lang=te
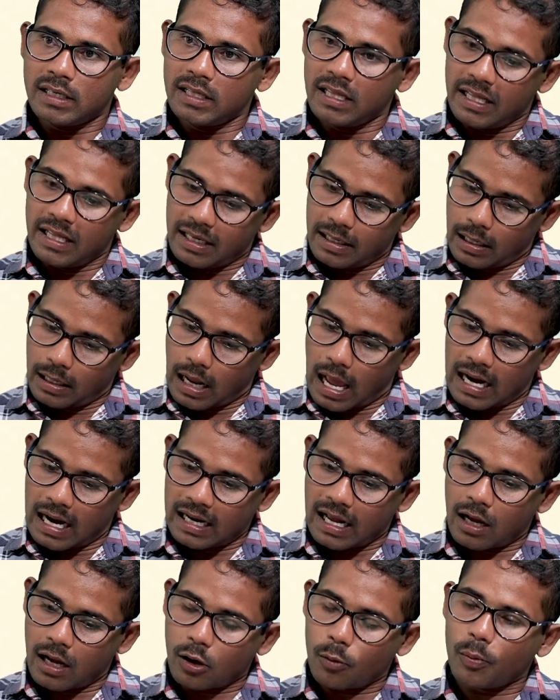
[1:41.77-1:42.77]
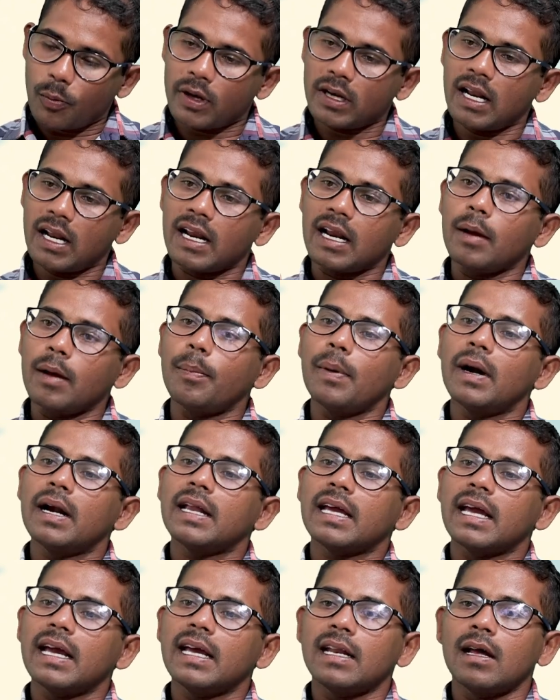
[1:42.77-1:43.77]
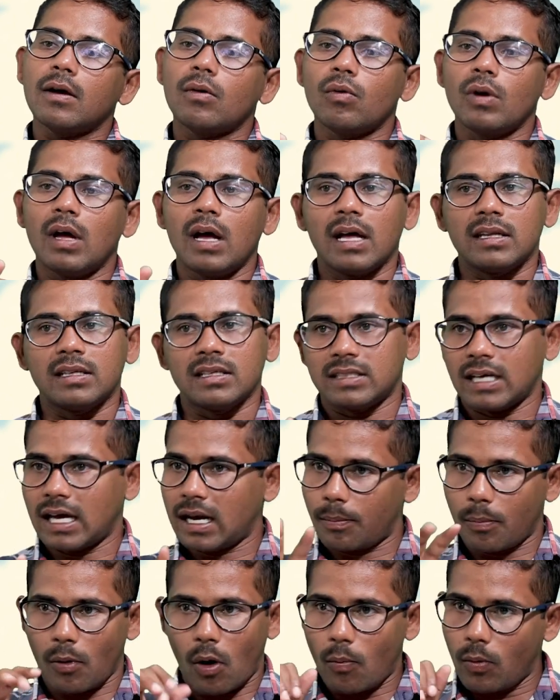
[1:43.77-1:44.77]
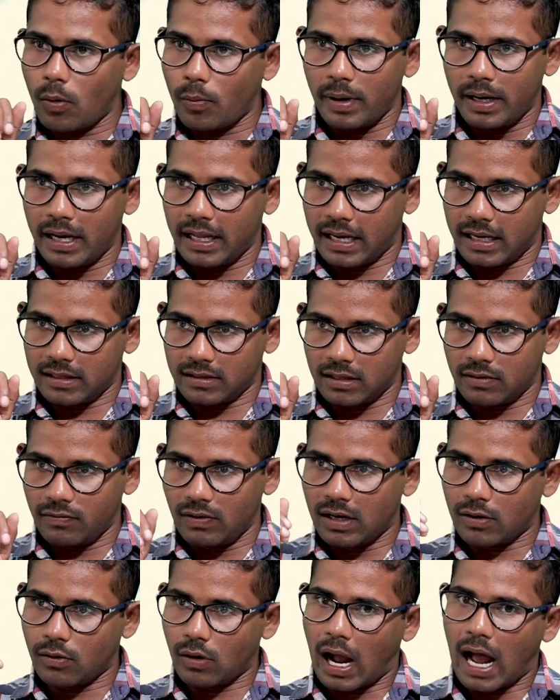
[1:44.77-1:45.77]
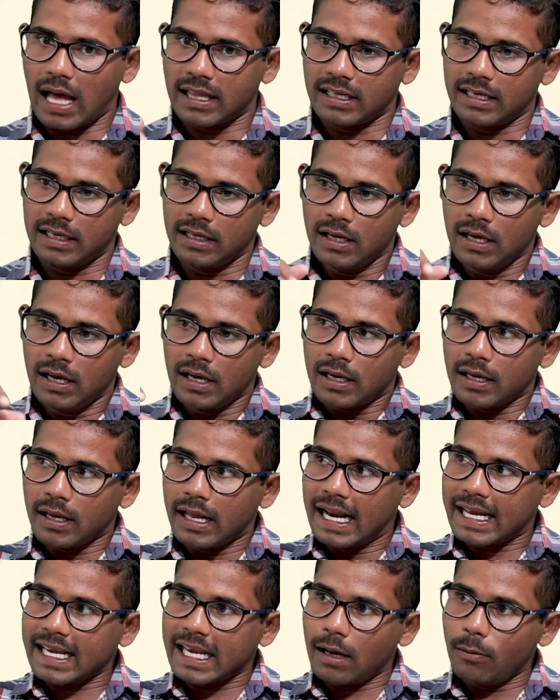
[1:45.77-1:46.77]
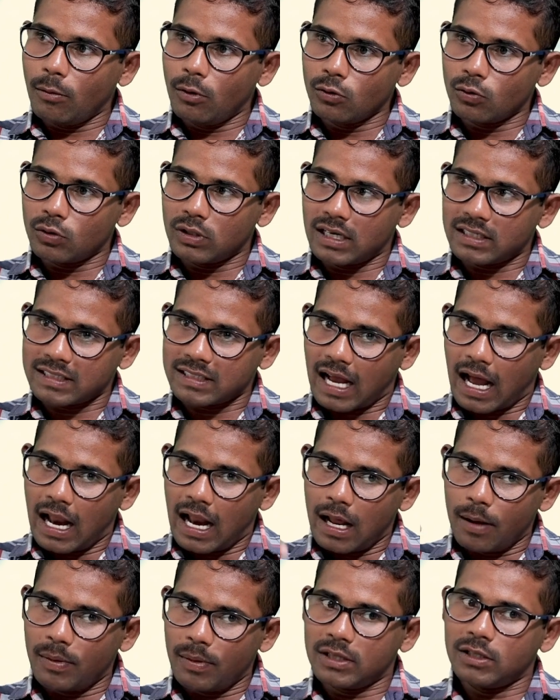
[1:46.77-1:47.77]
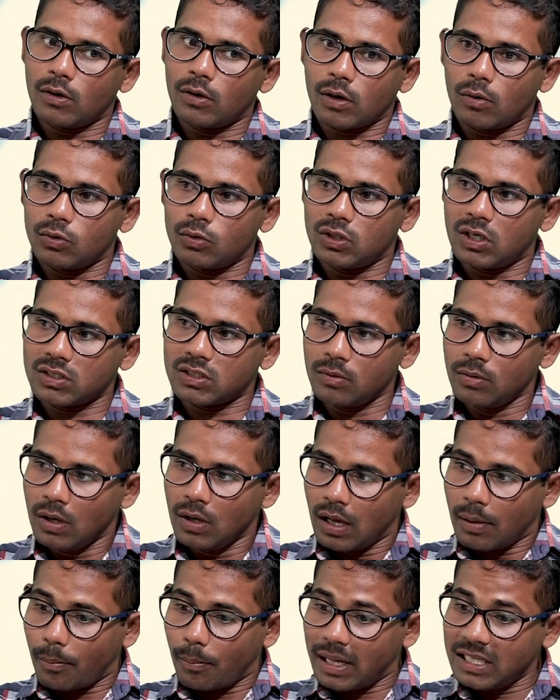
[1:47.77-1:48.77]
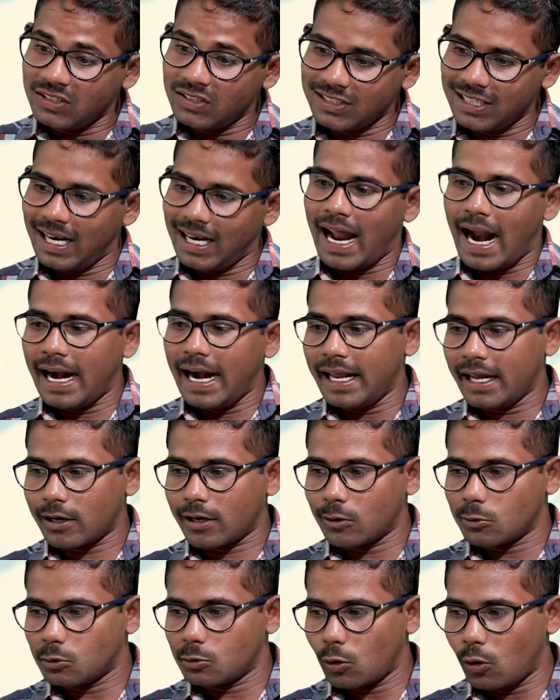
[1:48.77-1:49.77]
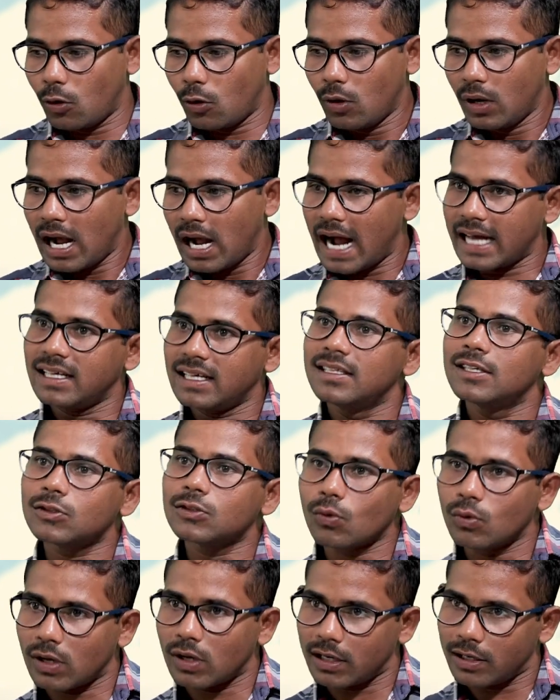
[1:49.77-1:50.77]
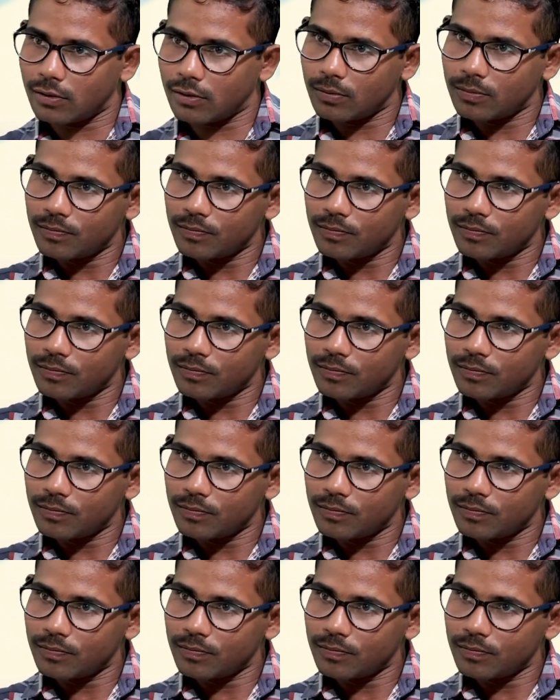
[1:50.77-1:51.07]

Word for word: ఇది ఇవాళ కాకపోయినా రేపటికైనా కూడా అది చాలా ప్రాబ్లమేటిక్ అవుతుంది వీళ్ళకి కాదని వీళ్ళకి ఏముంటుందంటే చాలా మంది యొక్క ఉద్దేశం మంచి ల్యాండ్ ఎక్కడుందో అదే తీసుకుంటాను నేను